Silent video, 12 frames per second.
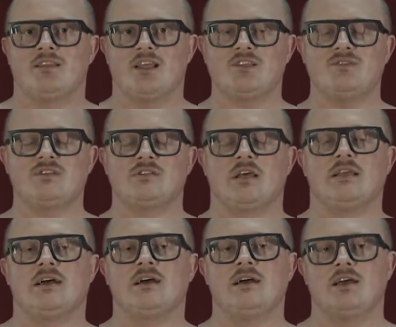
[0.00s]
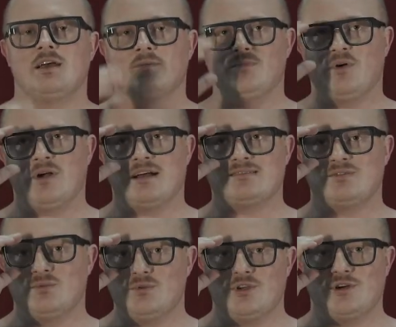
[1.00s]
Te ćwiczenia
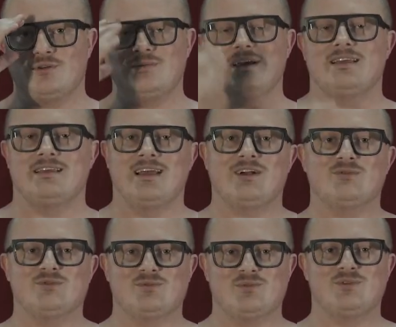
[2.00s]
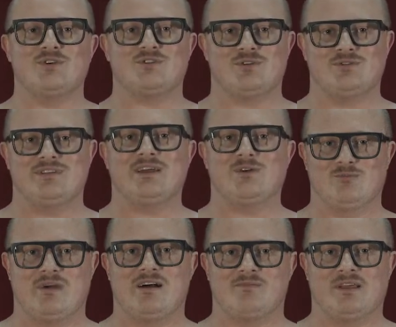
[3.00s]
pokazują, jaką długość oddechu
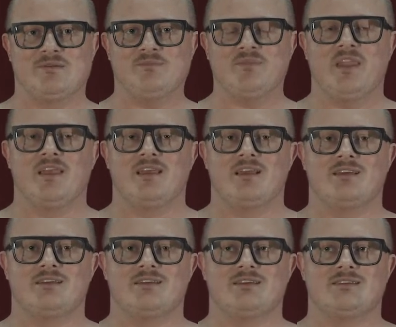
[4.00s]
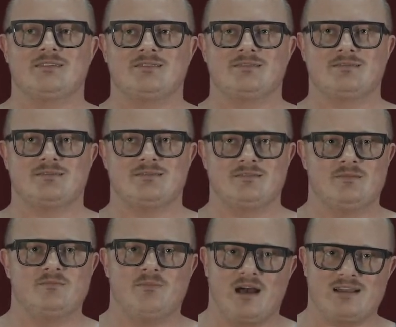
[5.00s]
mamy. Yy,
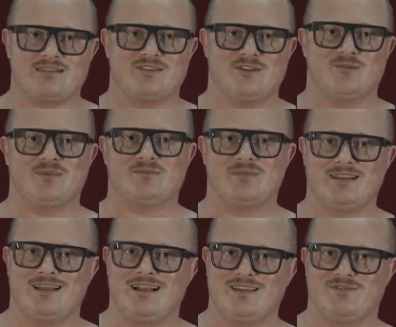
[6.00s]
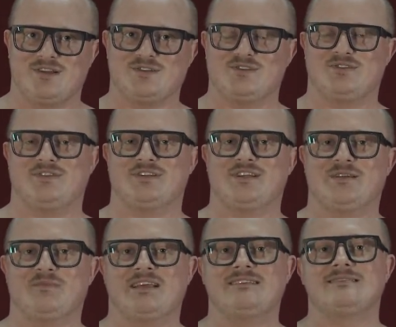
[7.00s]
bardzo dobrym, genialnym wręcz
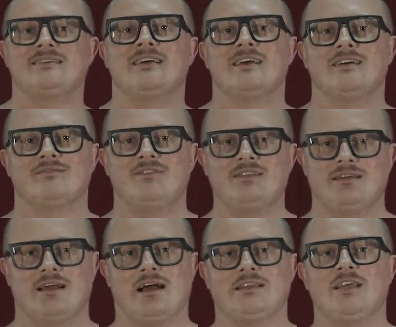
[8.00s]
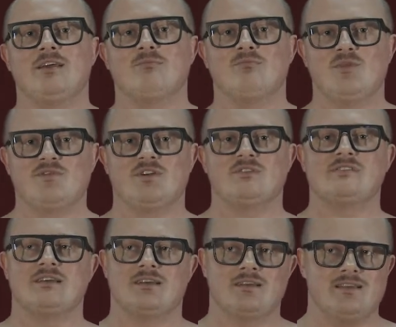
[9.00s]
ćwiczeniem jest wydychanie,
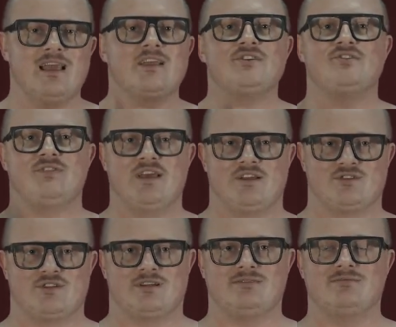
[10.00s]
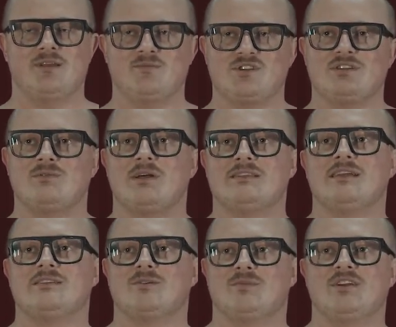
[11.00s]
mówiąc jakiś wierszyk. Na przykład
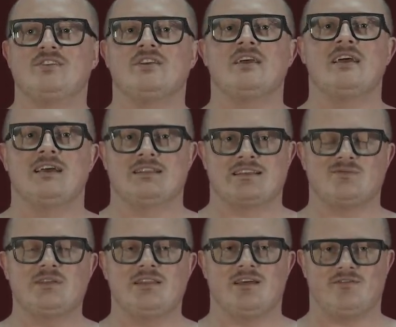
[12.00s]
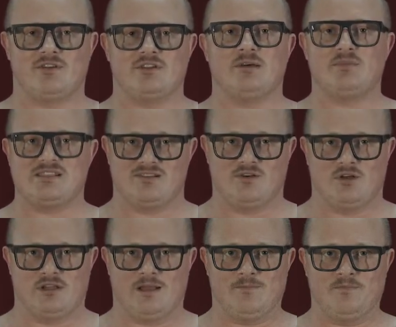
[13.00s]
niech to będzie ta słynna wrona bez
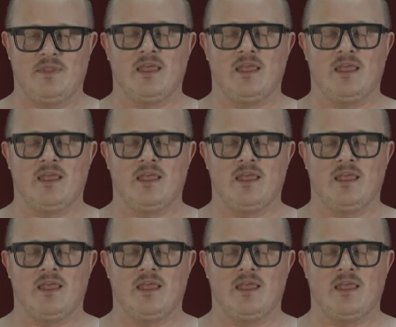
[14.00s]
ogona.